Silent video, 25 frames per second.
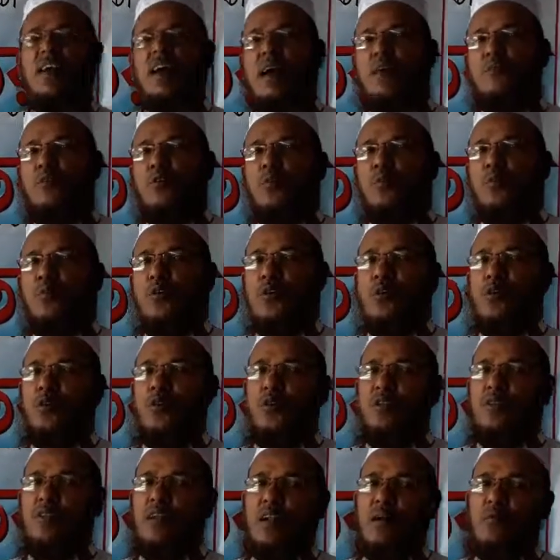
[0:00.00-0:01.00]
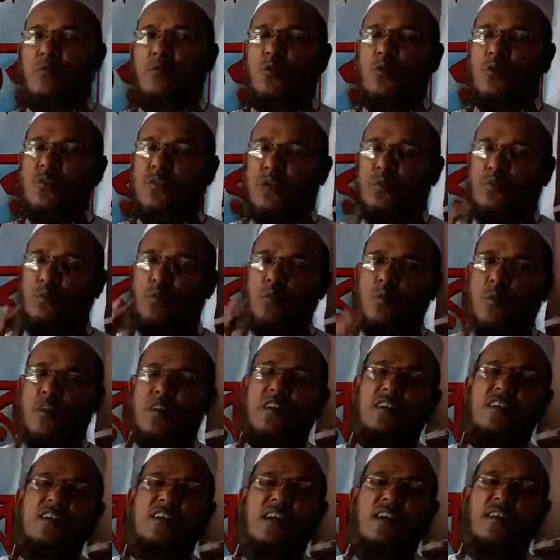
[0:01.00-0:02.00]
আমি অভিনন্দন জানাবো যে
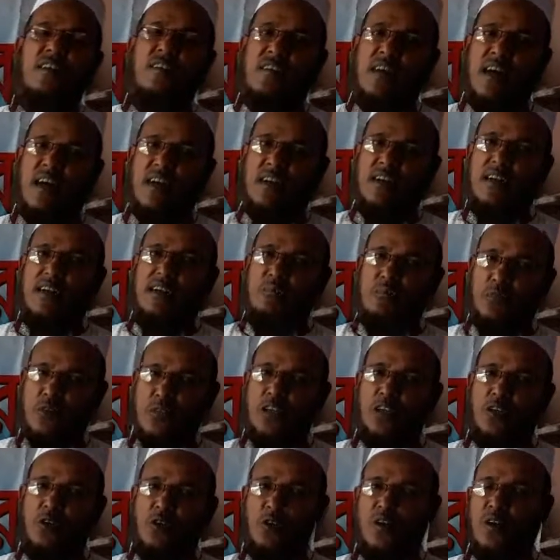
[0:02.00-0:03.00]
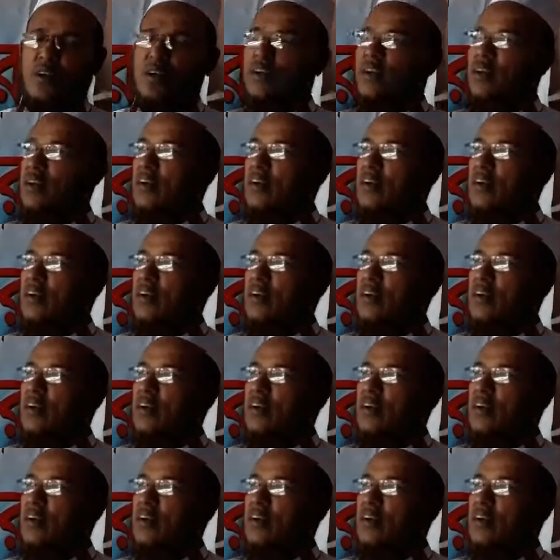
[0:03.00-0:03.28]
প্রবাসীদের দানে বিশেষ করে